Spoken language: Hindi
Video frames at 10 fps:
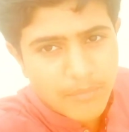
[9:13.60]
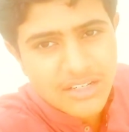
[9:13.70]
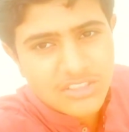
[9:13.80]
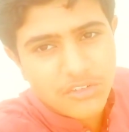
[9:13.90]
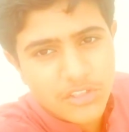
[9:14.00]

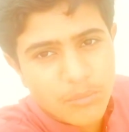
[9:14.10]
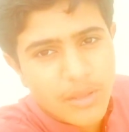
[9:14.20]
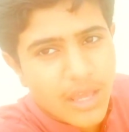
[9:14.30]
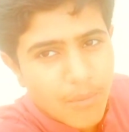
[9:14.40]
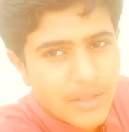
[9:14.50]
नेक्स्ट वीडियो
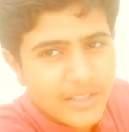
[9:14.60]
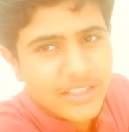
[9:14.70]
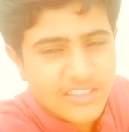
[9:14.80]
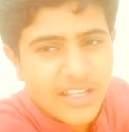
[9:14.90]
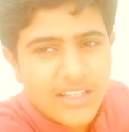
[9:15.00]
में हमें दे
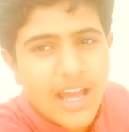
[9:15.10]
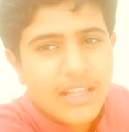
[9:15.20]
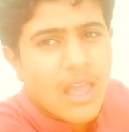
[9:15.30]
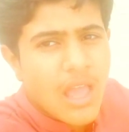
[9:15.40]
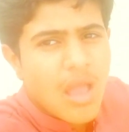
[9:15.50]
इजाज़त
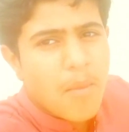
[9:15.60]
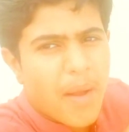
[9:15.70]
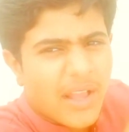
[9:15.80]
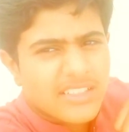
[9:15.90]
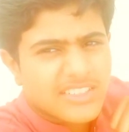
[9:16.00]

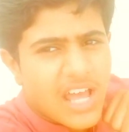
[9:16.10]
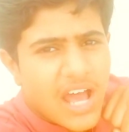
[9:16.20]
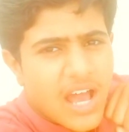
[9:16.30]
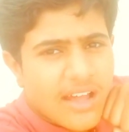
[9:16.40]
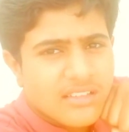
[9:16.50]

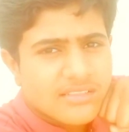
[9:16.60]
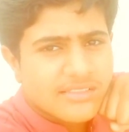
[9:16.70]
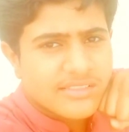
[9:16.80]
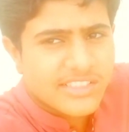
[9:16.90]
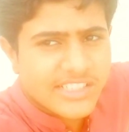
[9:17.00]
पाकिस्तान
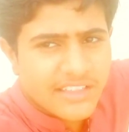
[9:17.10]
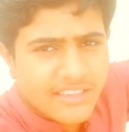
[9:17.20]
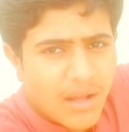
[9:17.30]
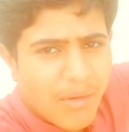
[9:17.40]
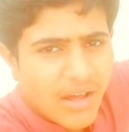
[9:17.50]

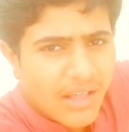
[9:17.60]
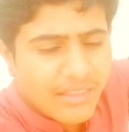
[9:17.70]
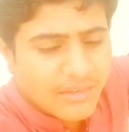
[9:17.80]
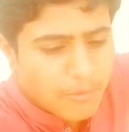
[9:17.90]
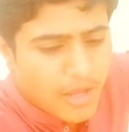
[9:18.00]
जिंदाबाद
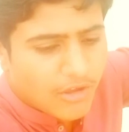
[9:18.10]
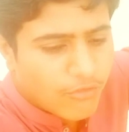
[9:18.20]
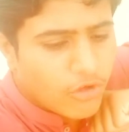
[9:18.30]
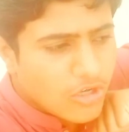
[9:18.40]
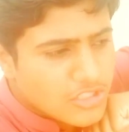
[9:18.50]
पाक
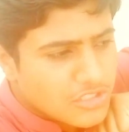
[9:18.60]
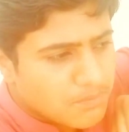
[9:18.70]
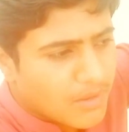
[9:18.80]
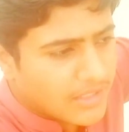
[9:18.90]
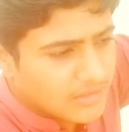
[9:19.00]
फौज
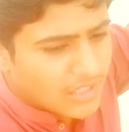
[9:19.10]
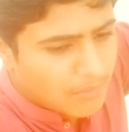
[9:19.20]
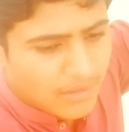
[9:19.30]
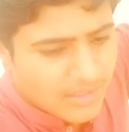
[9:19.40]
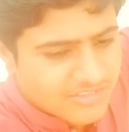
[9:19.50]

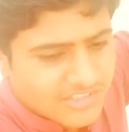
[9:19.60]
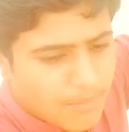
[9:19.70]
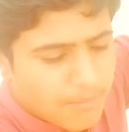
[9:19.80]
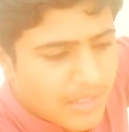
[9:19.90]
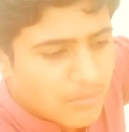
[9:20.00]
पाइंदाबाद
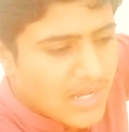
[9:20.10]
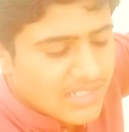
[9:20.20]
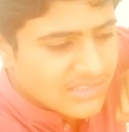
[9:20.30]
सब बहन भाई